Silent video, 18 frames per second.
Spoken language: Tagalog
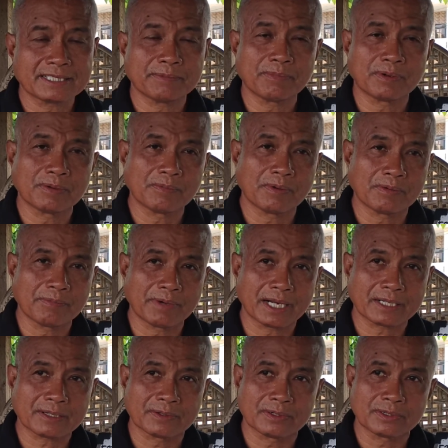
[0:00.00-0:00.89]
si Bongbong
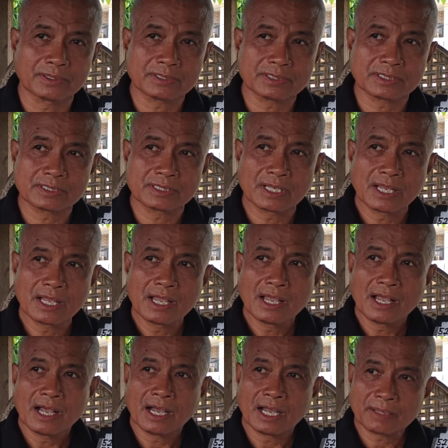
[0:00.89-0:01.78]
Marcos
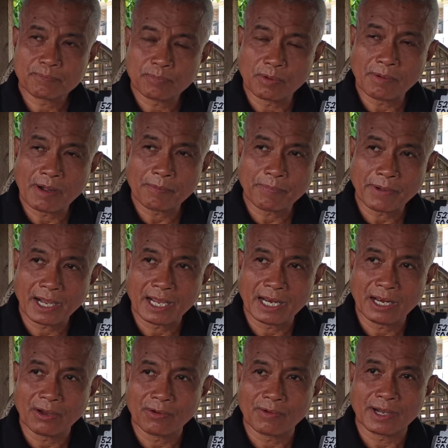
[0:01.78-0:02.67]
at
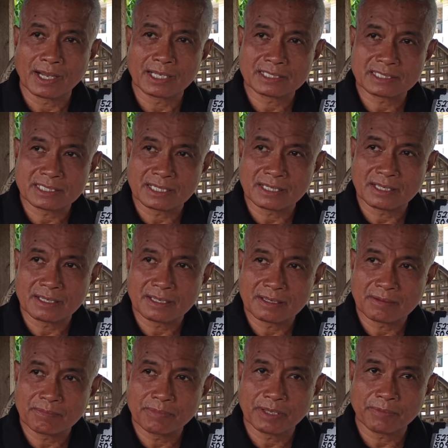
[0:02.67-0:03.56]
pumapangalawa
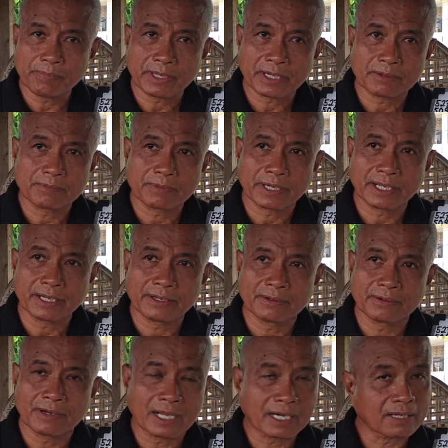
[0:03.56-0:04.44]
si BP
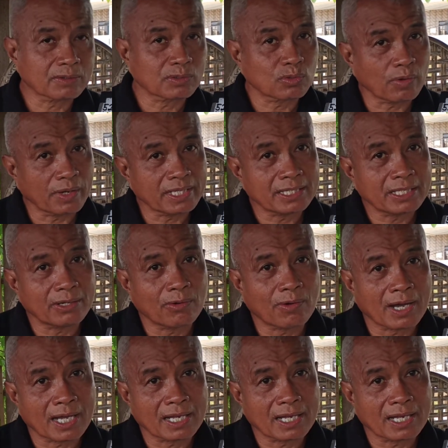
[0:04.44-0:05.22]
Robredo around 21%.